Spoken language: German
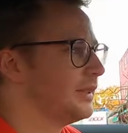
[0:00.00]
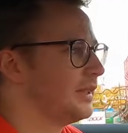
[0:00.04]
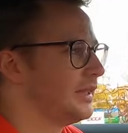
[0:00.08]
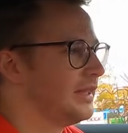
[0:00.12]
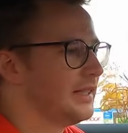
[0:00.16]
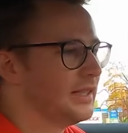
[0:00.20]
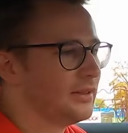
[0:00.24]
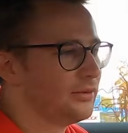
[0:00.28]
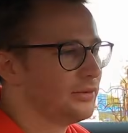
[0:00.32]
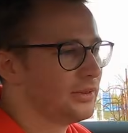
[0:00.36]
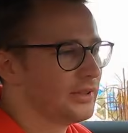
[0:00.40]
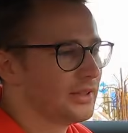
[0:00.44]

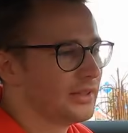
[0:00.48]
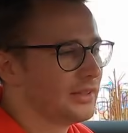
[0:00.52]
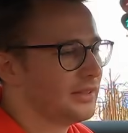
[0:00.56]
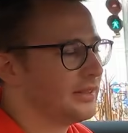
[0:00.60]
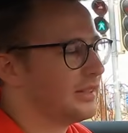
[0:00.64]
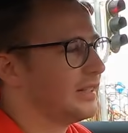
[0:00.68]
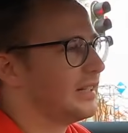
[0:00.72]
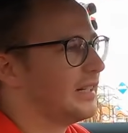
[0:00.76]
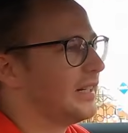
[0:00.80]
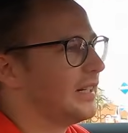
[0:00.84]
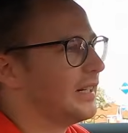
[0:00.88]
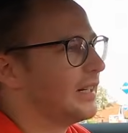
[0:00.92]
Hier findet
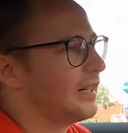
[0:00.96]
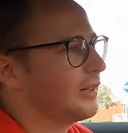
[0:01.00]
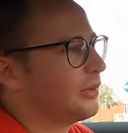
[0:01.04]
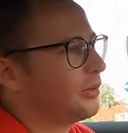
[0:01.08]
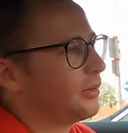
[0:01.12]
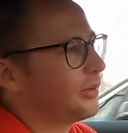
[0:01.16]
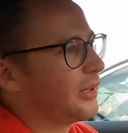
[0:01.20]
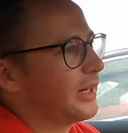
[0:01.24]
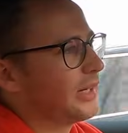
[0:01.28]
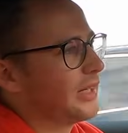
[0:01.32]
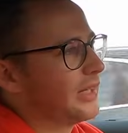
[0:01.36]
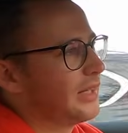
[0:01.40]
sich jeder
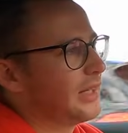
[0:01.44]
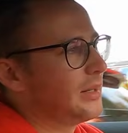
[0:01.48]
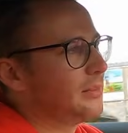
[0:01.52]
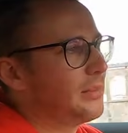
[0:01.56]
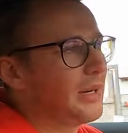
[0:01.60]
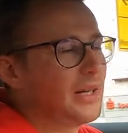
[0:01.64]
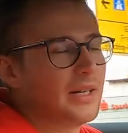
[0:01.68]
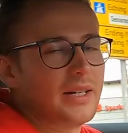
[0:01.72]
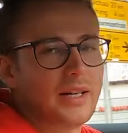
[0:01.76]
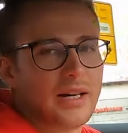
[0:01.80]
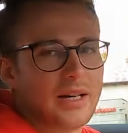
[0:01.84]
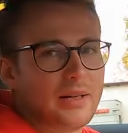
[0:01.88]
zurecht, der
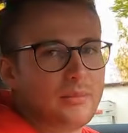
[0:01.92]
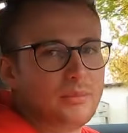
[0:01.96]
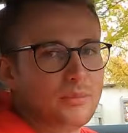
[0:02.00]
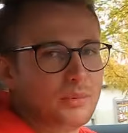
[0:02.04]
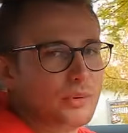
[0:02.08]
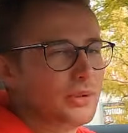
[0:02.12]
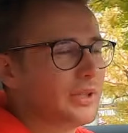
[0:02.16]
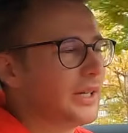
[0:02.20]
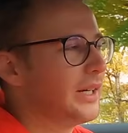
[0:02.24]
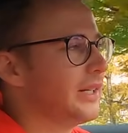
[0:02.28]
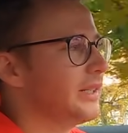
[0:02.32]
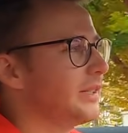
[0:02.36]
mal in einem
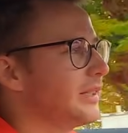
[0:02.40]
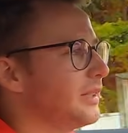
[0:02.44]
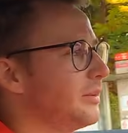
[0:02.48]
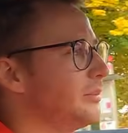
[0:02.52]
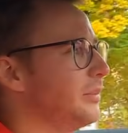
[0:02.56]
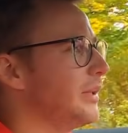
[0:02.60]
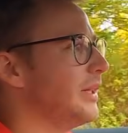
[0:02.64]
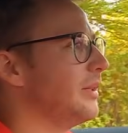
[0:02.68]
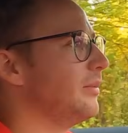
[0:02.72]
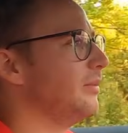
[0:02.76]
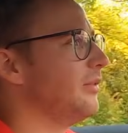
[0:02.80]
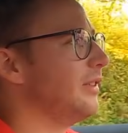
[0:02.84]

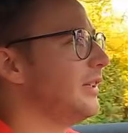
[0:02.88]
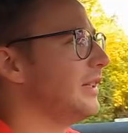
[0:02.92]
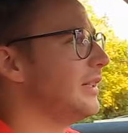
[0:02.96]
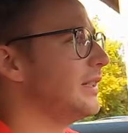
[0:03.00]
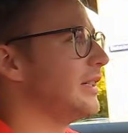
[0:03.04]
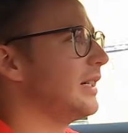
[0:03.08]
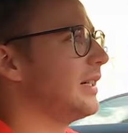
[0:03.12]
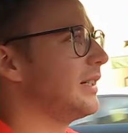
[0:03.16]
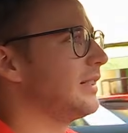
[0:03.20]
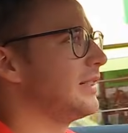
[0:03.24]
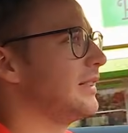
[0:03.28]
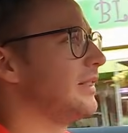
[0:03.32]
moderneren BMW
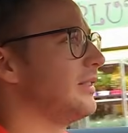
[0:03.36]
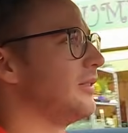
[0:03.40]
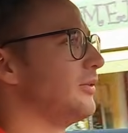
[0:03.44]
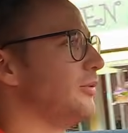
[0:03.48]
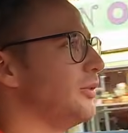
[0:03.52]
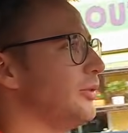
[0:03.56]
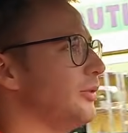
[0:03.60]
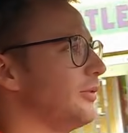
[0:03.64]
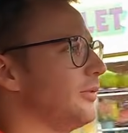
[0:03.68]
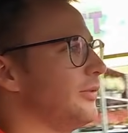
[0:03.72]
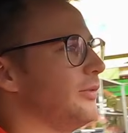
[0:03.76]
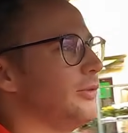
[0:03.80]
saß. Es
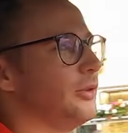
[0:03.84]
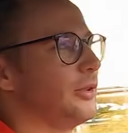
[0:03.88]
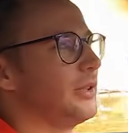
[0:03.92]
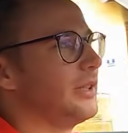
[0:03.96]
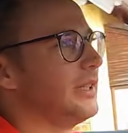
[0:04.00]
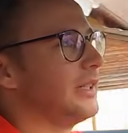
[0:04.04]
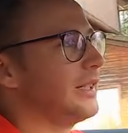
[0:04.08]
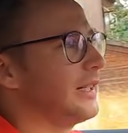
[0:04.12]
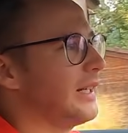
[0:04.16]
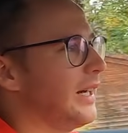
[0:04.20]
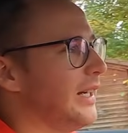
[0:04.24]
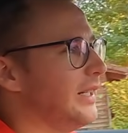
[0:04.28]
wirft
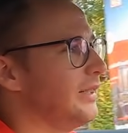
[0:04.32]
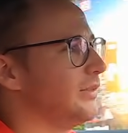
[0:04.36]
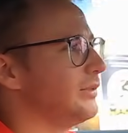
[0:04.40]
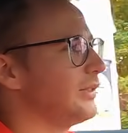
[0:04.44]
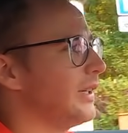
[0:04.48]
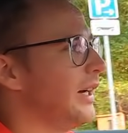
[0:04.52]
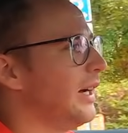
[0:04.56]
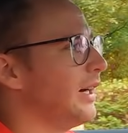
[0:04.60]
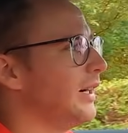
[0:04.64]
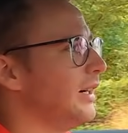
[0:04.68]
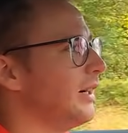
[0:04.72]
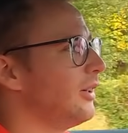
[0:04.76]
wirklich keine
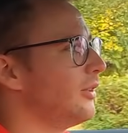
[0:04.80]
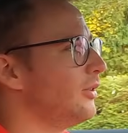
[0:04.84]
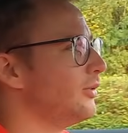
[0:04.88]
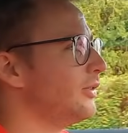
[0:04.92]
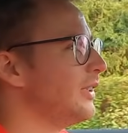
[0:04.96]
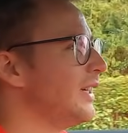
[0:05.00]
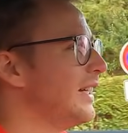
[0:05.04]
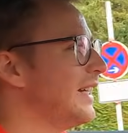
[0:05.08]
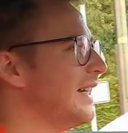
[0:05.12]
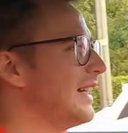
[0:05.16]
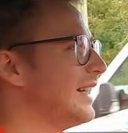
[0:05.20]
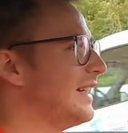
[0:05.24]
Fragen auf.
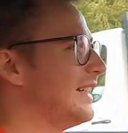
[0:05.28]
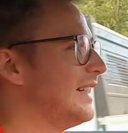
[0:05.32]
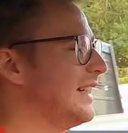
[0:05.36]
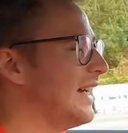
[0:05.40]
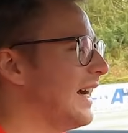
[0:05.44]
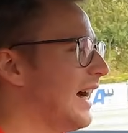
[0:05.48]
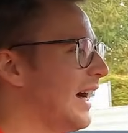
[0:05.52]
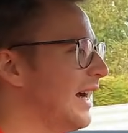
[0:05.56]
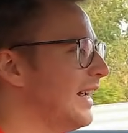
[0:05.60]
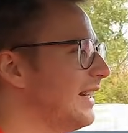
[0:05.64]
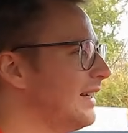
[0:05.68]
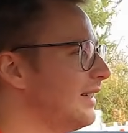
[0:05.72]

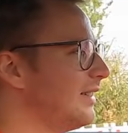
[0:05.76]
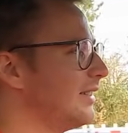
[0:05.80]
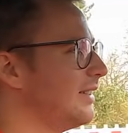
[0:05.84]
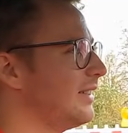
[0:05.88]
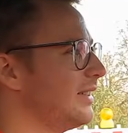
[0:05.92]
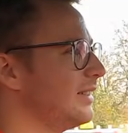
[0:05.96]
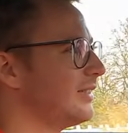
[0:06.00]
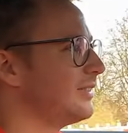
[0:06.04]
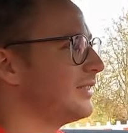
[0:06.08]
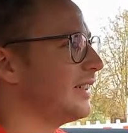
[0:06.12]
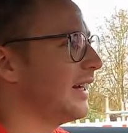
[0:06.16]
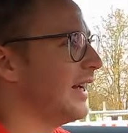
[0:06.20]
Die
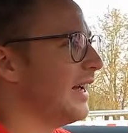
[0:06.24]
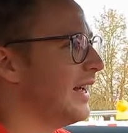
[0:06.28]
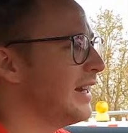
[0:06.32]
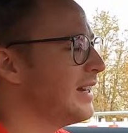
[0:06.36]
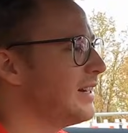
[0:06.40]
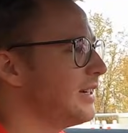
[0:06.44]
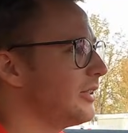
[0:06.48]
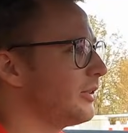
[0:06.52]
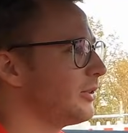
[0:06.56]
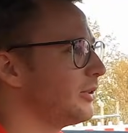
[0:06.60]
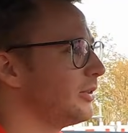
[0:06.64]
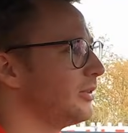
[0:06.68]
einzige
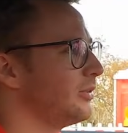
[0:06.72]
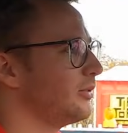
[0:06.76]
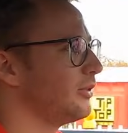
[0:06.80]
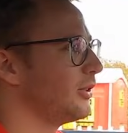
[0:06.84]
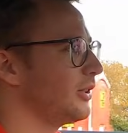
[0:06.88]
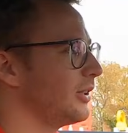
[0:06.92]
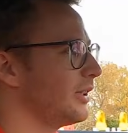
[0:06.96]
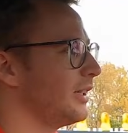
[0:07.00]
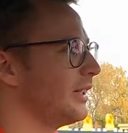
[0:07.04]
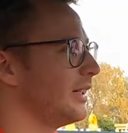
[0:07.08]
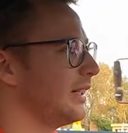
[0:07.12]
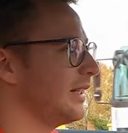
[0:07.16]
Veränderung
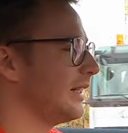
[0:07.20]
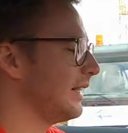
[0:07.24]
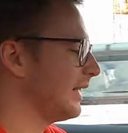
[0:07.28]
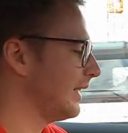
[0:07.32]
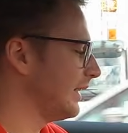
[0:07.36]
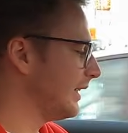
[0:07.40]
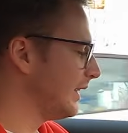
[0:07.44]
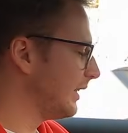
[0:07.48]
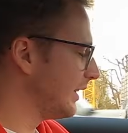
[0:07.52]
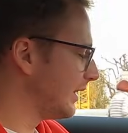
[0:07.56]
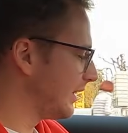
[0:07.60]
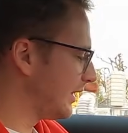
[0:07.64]
wirklich
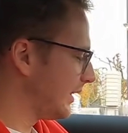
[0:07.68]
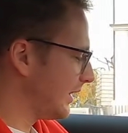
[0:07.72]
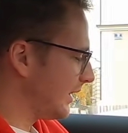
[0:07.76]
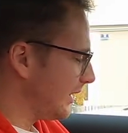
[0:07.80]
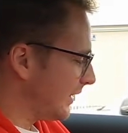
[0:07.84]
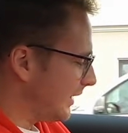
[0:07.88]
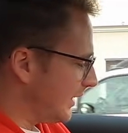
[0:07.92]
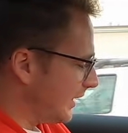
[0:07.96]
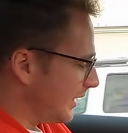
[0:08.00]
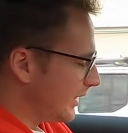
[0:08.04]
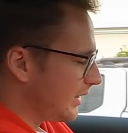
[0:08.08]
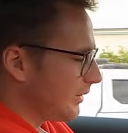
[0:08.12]
ist
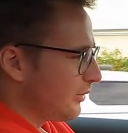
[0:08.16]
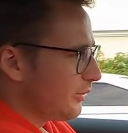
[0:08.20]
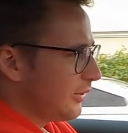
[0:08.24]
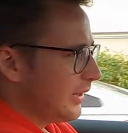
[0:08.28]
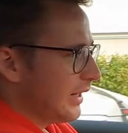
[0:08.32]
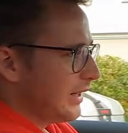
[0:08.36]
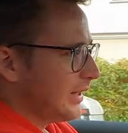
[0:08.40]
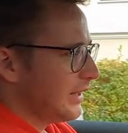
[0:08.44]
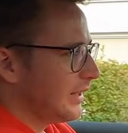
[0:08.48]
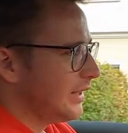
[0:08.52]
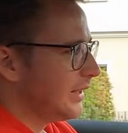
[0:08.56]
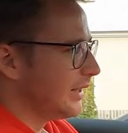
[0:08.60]
diese
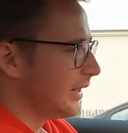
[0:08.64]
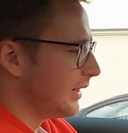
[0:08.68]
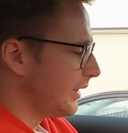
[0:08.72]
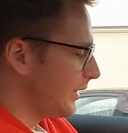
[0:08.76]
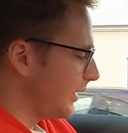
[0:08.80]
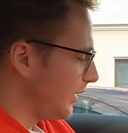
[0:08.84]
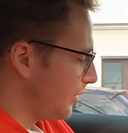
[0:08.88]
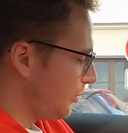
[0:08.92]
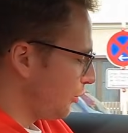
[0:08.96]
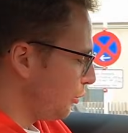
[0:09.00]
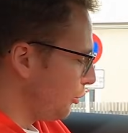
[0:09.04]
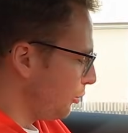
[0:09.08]
Fläche hier in
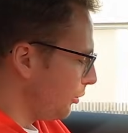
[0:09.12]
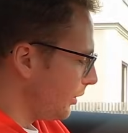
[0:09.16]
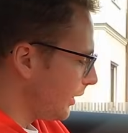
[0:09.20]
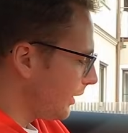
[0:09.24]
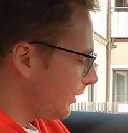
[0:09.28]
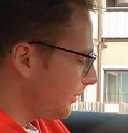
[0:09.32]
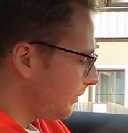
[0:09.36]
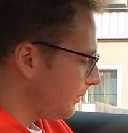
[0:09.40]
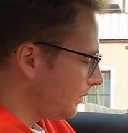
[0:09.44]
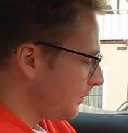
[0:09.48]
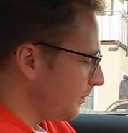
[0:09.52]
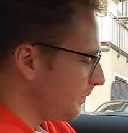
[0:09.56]
der
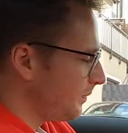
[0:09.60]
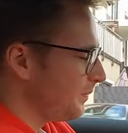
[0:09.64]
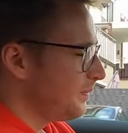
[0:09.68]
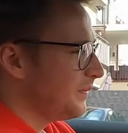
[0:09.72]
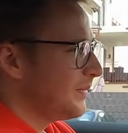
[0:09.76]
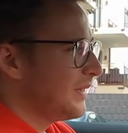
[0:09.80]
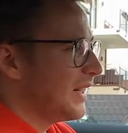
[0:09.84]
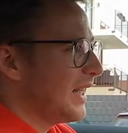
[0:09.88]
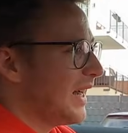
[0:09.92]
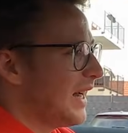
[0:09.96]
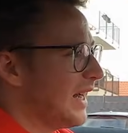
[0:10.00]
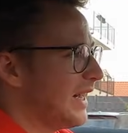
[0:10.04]
Tür,
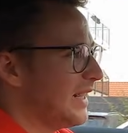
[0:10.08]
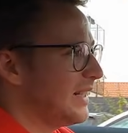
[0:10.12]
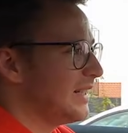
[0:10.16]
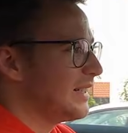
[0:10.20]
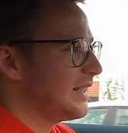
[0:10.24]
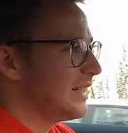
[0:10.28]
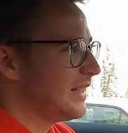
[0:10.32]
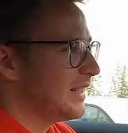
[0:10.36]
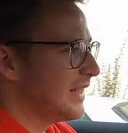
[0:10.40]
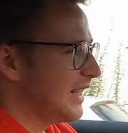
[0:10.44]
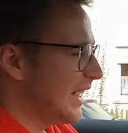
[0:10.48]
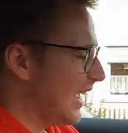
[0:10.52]

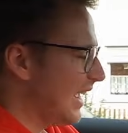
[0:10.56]
heißt